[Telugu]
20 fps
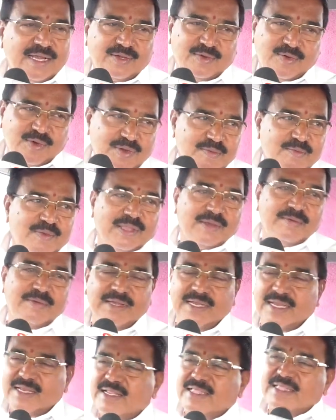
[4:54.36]
కట్టుకోవడం
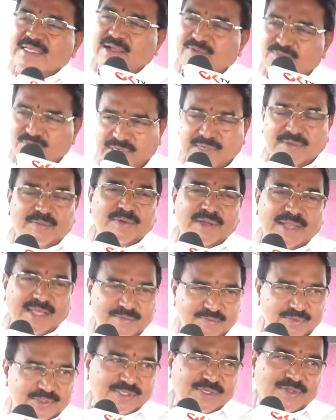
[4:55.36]
మొదలుపెట్టాను ఇది కంఫర్టబుల్గా
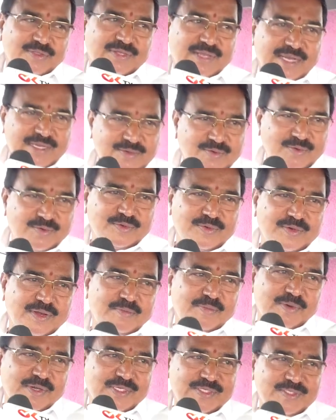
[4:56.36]
అనిపిస్తుంది
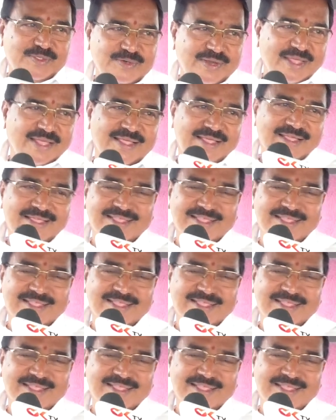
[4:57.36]
కట్టుకుంటున్నప్పటి నుంచి కూడా